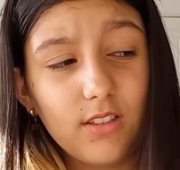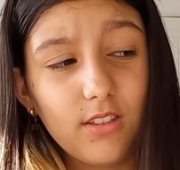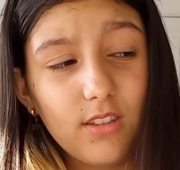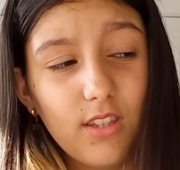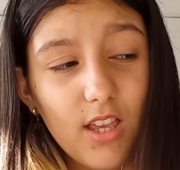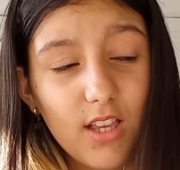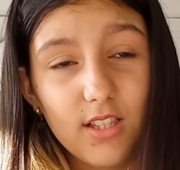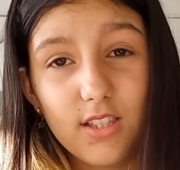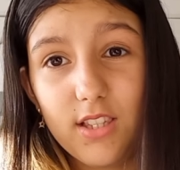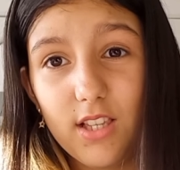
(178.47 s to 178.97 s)

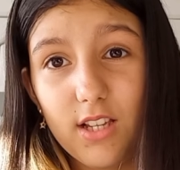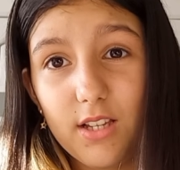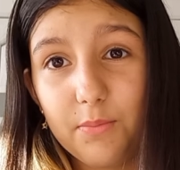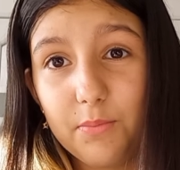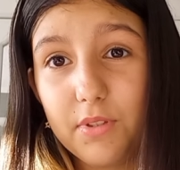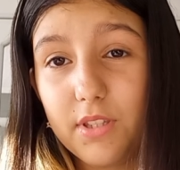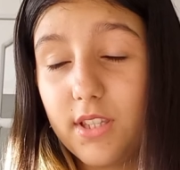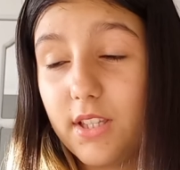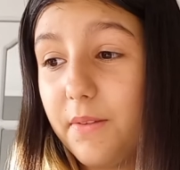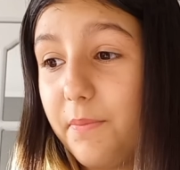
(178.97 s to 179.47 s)
Tasla
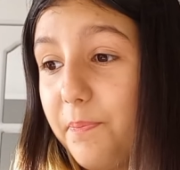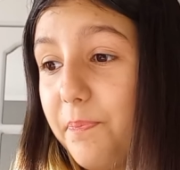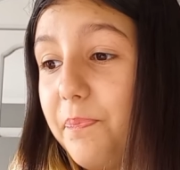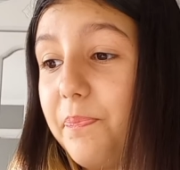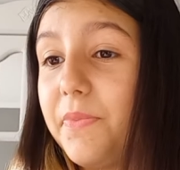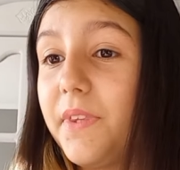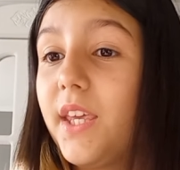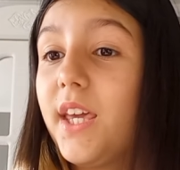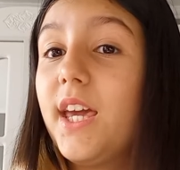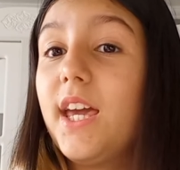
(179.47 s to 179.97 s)
kımısı.
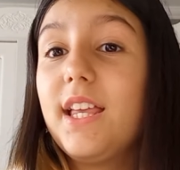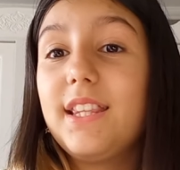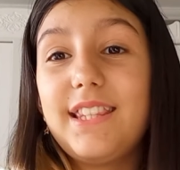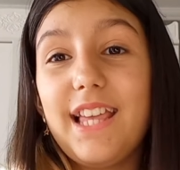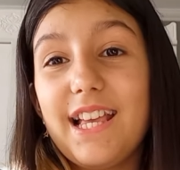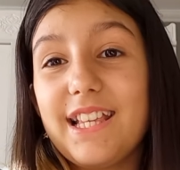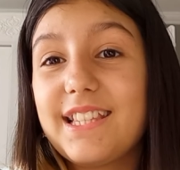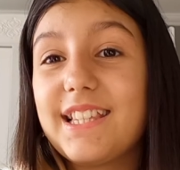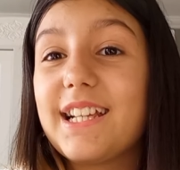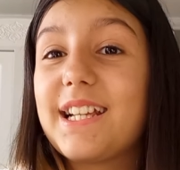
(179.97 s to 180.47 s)

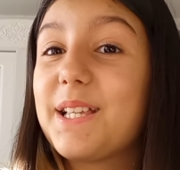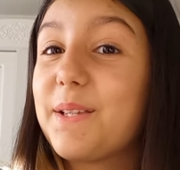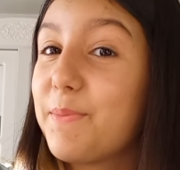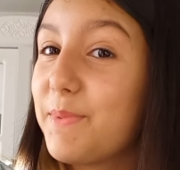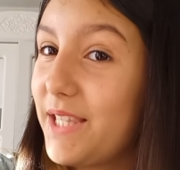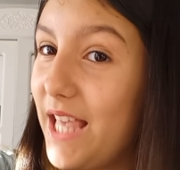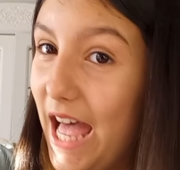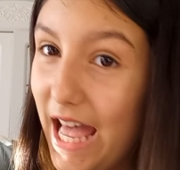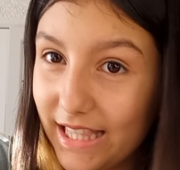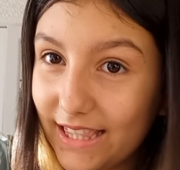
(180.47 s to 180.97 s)
Tasla
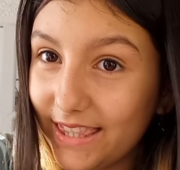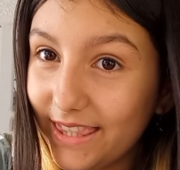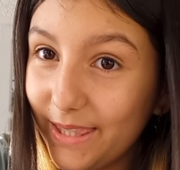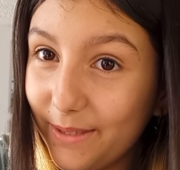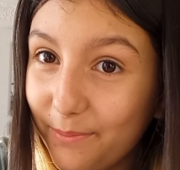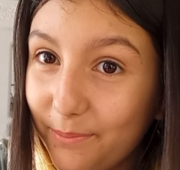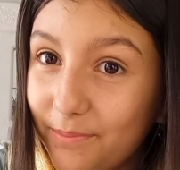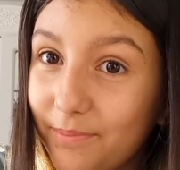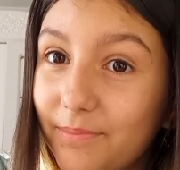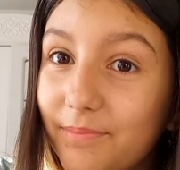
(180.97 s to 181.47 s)
kımısı
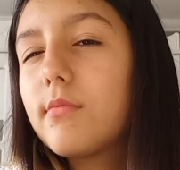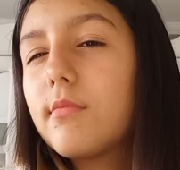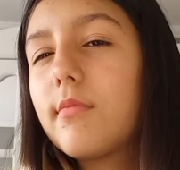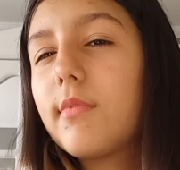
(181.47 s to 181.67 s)
attım.